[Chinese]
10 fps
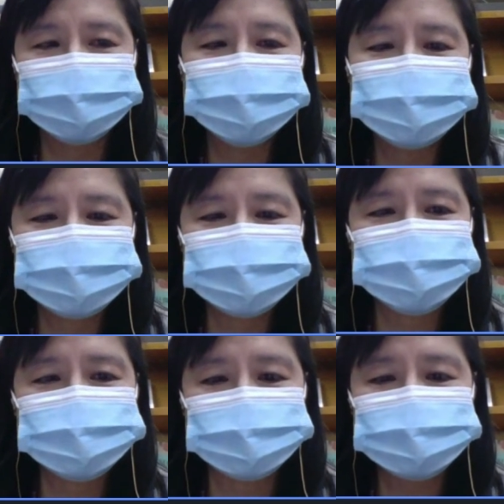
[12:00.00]

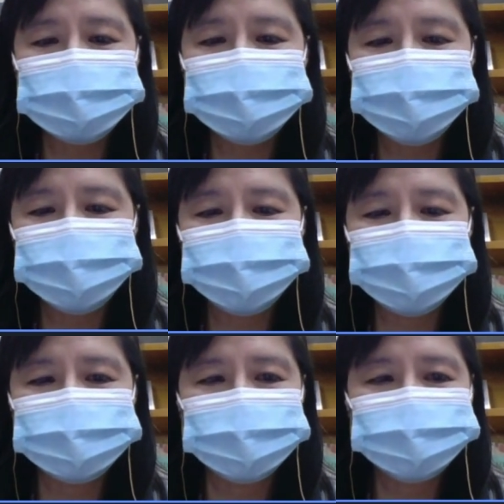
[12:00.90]
analysis 的这个部
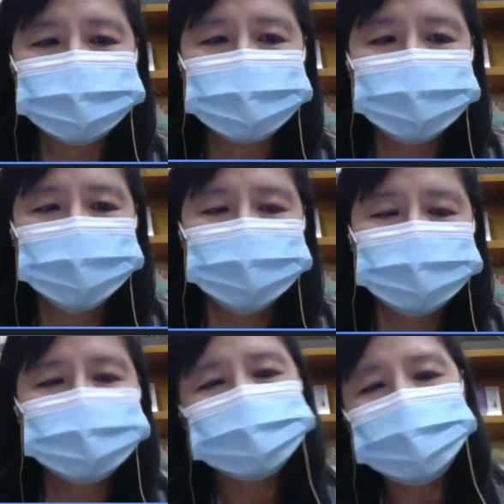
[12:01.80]
分哦。
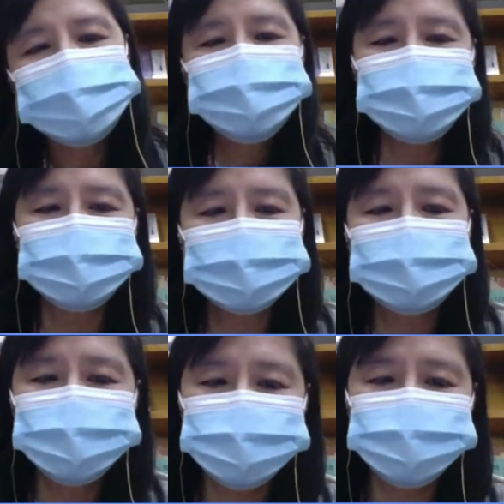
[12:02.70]
那当然就是
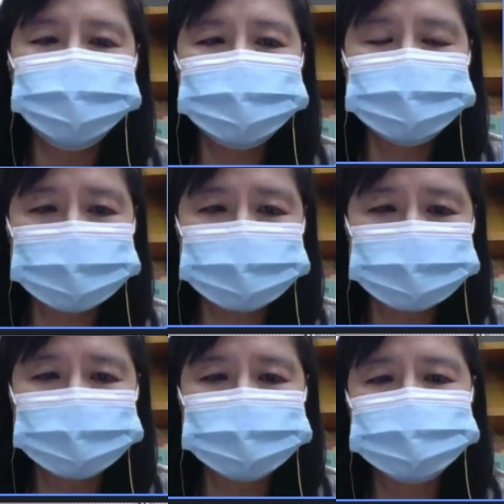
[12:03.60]
大数据这
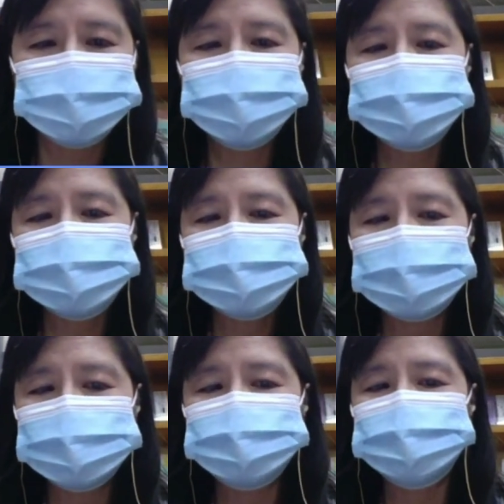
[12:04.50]
这个词汇是
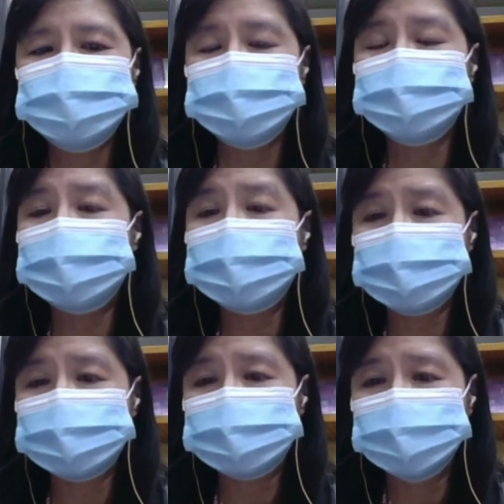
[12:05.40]
在一九九八
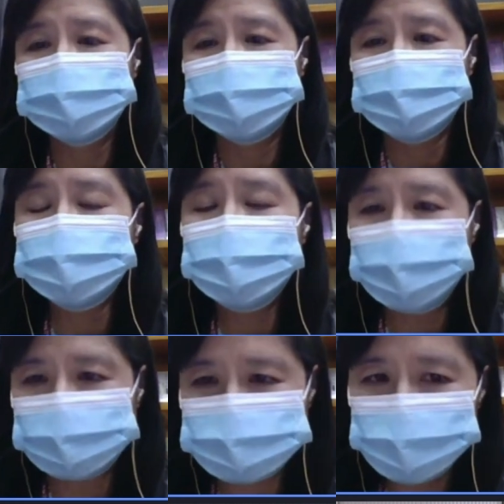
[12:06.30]
年，因为
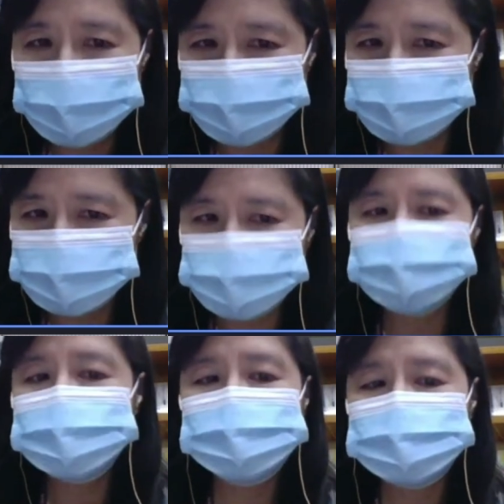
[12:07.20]
网际网络的出
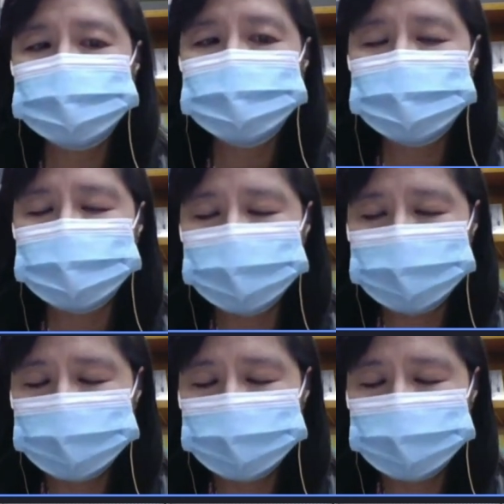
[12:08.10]
现之后。